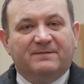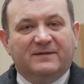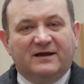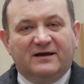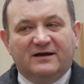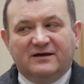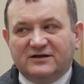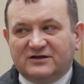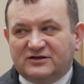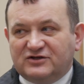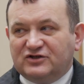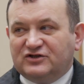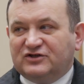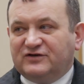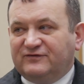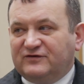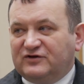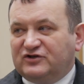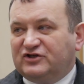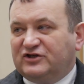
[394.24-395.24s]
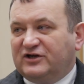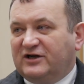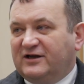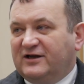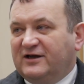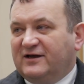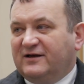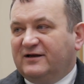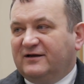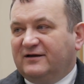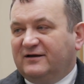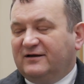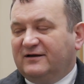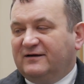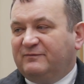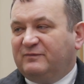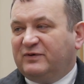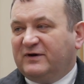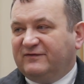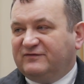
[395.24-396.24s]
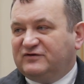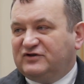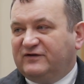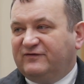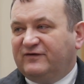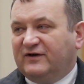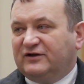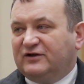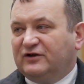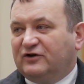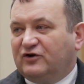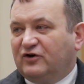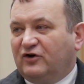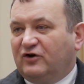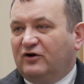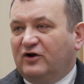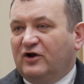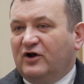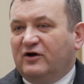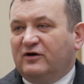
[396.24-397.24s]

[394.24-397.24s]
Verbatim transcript: E, jest rzeczywiście e, prawdziwe, tylko